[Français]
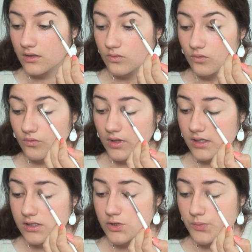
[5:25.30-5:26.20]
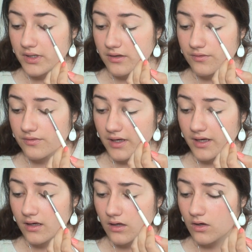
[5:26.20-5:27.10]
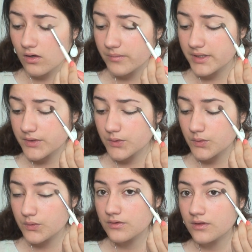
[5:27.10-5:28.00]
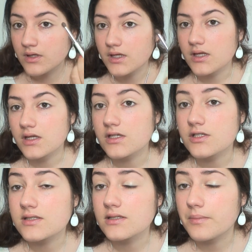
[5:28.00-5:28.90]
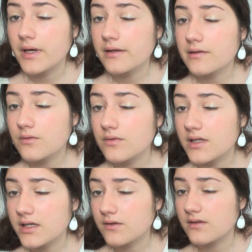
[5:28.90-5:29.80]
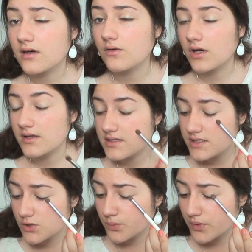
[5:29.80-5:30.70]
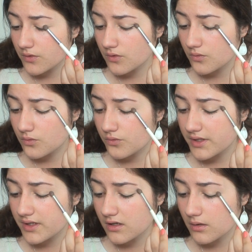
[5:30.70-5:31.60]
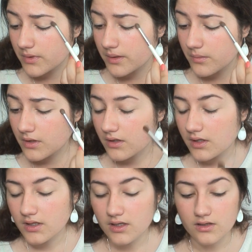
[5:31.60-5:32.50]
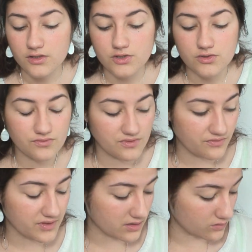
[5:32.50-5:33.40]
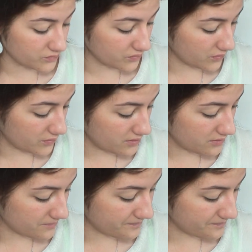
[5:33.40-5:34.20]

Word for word: Donc voilà, je préfère en mettre une. Je sais pas, est-ce que vous allez réussir à voir Si je pense que vous voyez quand même, je vais faire l'autre œil.